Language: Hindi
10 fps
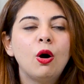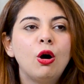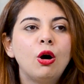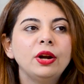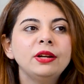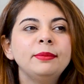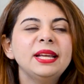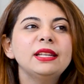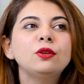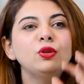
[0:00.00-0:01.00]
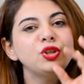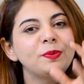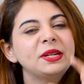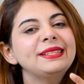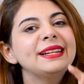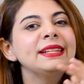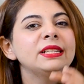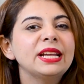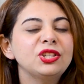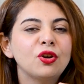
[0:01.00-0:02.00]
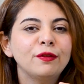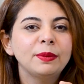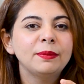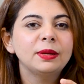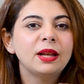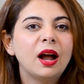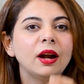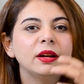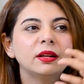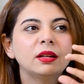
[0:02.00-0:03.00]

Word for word: और इनमें से कुछ परसेंटेज ऑफ पीपल आर